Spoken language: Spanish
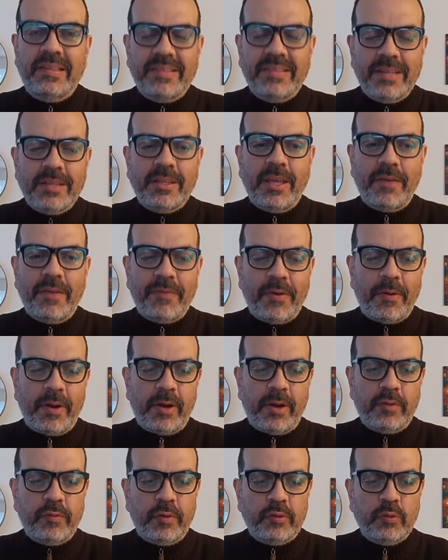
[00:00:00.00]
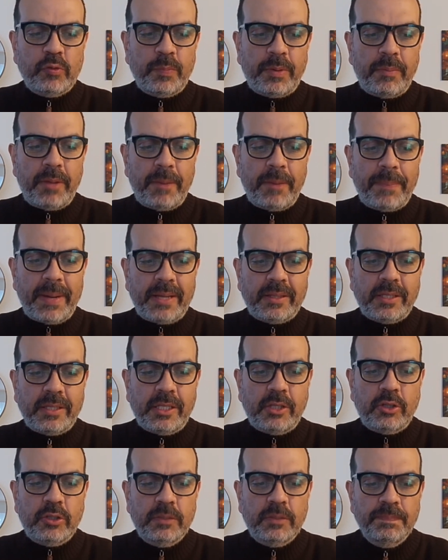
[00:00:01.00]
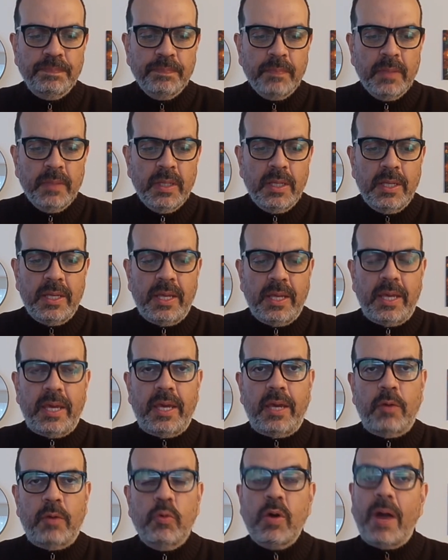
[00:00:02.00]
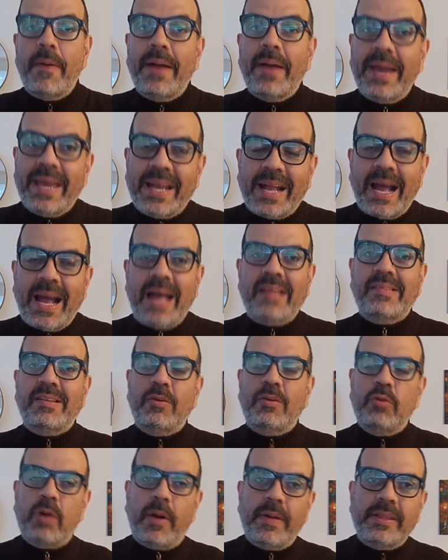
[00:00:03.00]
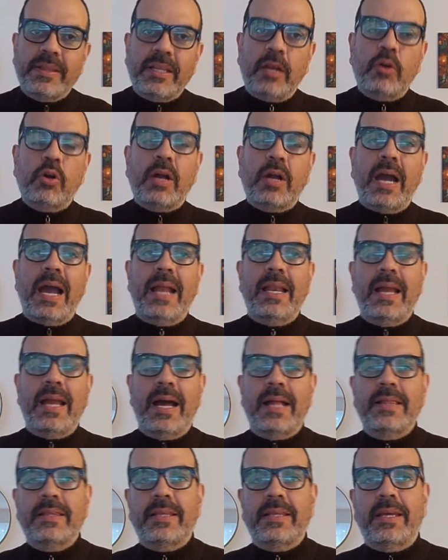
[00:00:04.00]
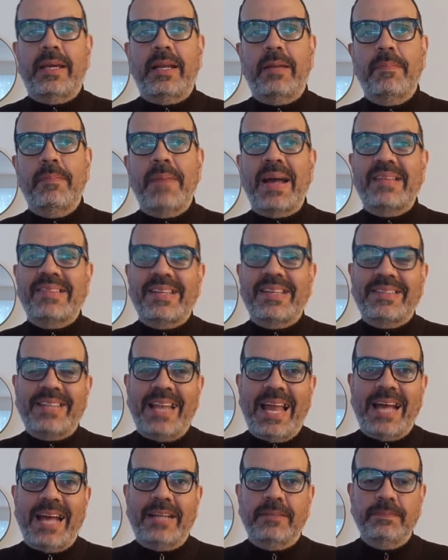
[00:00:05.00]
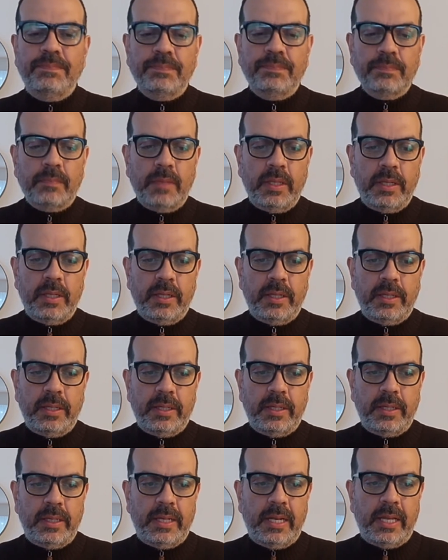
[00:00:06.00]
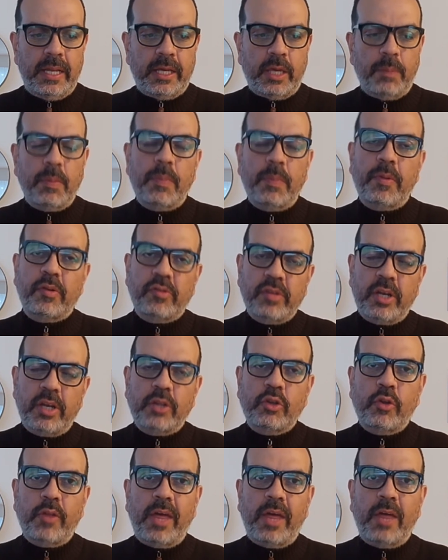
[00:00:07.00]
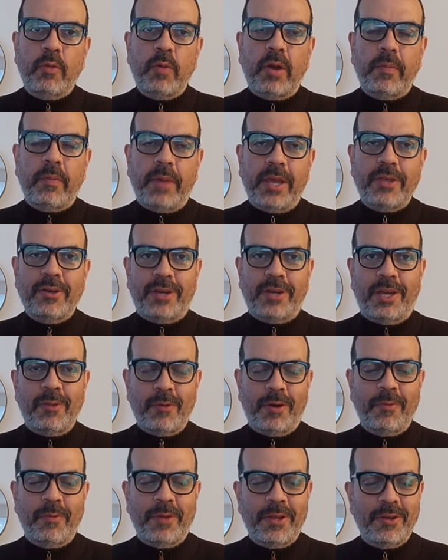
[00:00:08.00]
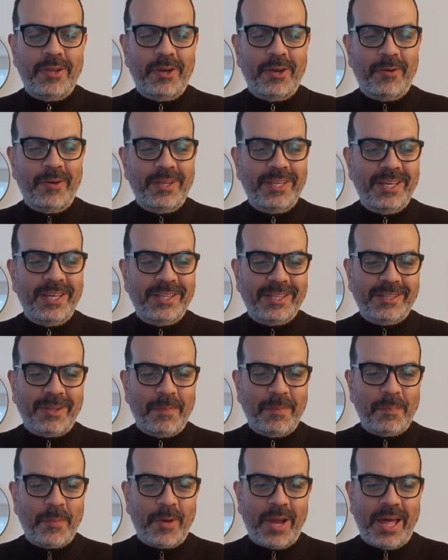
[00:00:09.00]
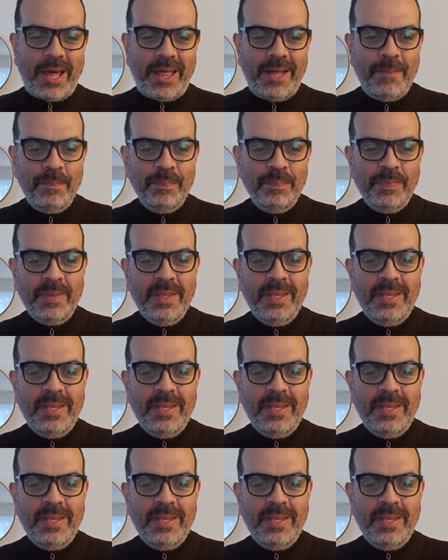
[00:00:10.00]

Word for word: El 7 de febrero fue su primer partido. jugaban en casa, jugaban de local ante el Mazatlán, el equipo por cierto de Eduardo Bello, que Eduard Bello llegó allí esta temporada.